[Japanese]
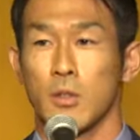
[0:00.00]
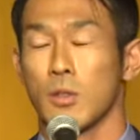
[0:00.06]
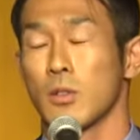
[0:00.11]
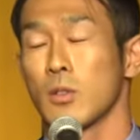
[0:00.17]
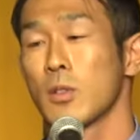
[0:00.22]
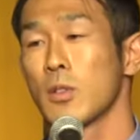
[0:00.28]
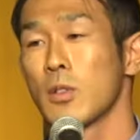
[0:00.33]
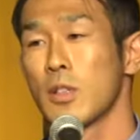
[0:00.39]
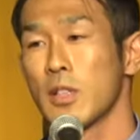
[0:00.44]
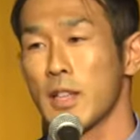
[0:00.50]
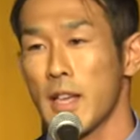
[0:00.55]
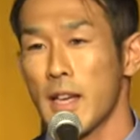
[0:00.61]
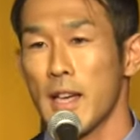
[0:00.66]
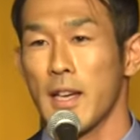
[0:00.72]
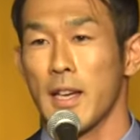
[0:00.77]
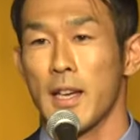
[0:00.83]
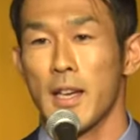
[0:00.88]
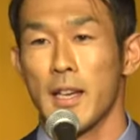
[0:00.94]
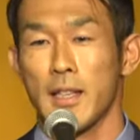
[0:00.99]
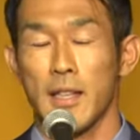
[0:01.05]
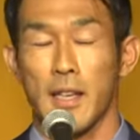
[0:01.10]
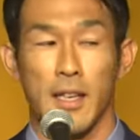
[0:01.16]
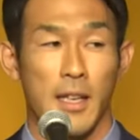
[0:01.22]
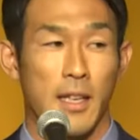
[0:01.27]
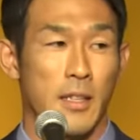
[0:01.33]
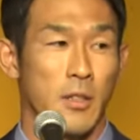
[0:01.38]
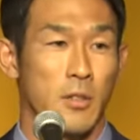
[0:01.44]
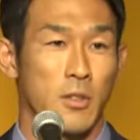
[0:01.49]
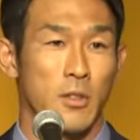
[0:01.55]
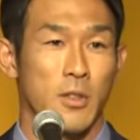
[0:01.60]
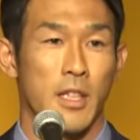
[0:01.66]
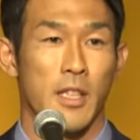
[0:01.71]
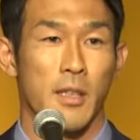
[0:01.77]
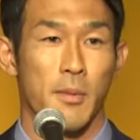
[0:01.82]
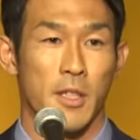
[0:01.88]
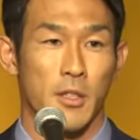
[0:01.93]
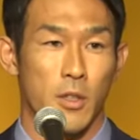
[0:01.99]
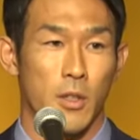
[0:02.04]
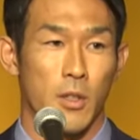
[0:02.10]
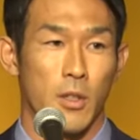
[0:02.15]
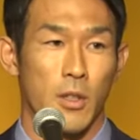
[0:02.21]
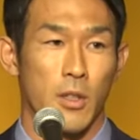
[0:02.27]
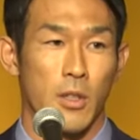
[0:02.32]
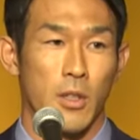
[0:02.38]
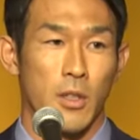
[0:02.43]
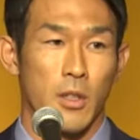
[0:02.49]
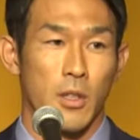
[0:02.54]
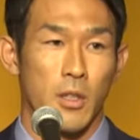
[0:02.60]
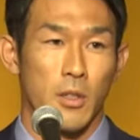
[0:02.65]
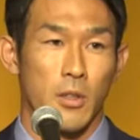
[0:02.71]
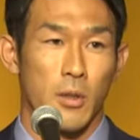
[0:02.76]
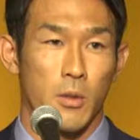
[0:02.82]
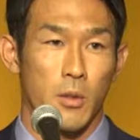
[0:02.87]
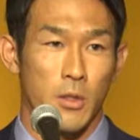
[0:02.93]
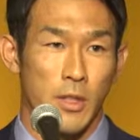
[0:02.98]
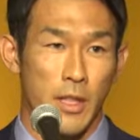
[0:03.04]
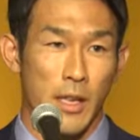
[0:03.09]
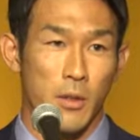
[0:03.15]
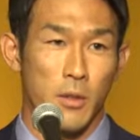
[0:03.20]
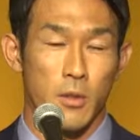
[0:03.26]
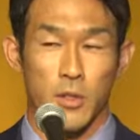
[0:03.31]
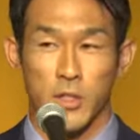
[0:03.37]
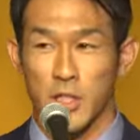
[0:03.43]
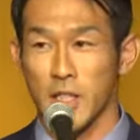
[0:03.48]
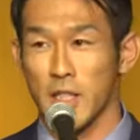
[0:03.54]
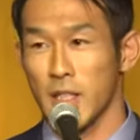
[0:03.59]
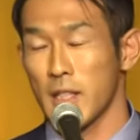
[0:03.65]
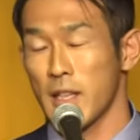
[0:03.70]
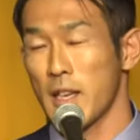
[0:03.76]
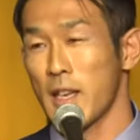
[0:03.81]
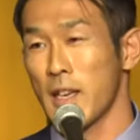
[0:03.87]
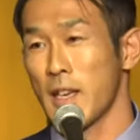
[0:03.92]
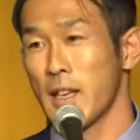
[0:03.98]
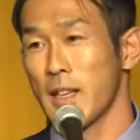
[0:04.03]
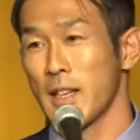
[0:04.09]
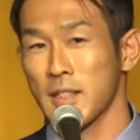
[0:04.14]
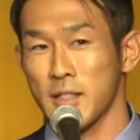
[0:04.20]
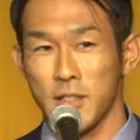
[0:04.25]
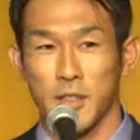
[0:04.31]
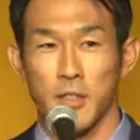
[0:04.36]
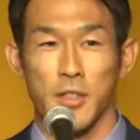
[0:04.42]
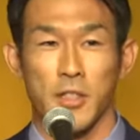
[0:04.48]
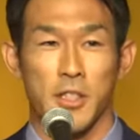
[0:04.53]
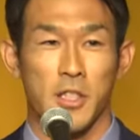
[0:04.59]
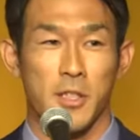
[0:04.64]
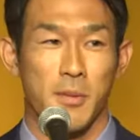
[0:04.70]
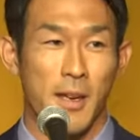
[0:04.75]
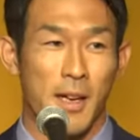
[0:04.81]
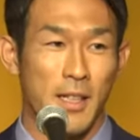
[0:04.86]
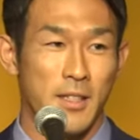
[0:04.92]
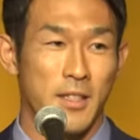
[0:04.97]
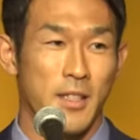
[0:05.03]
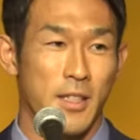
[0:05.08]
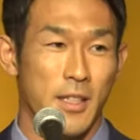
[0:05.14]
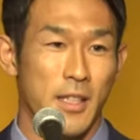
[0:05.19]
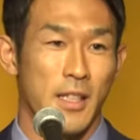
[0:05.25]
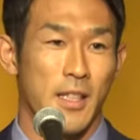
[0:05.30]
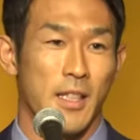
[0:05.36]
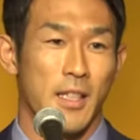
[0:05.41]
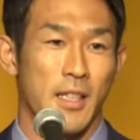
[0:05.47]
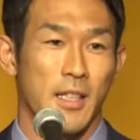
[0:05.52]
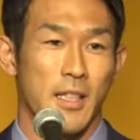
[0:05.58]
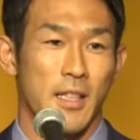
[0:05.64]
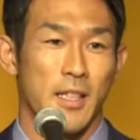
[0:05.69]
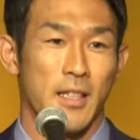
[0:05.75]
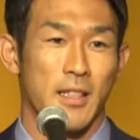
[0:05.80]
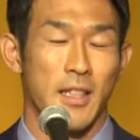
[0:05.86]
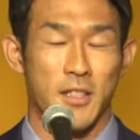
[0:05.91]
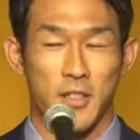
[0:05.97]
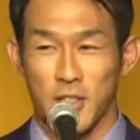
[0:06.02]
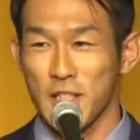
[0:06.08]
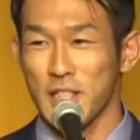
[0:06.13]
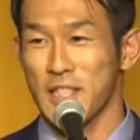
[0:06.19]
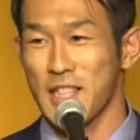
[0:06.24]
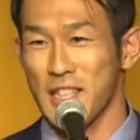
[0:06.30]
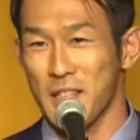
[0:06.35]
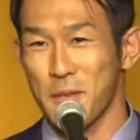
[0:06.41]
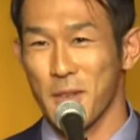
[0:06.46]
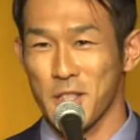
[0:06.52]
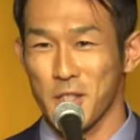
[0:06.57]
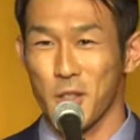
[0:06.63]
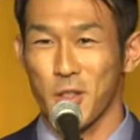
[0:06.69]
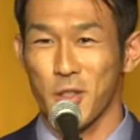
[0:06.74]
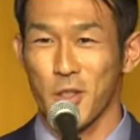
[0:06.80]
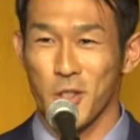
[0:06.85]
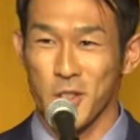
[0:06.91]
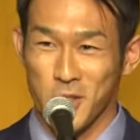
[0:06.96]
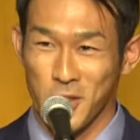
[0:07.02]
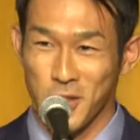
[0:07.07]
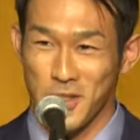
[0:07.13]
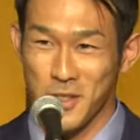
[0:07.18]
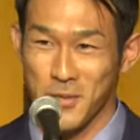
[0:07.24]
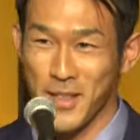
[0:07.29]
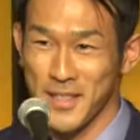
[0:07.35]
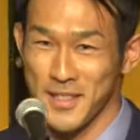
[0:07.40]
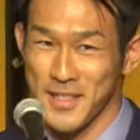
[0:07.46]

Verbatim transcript: を整えて、えー、大会に臨んでいきましょうということで今年、えー、夏一番暑い夏にしていきましょうよろしくお願いしま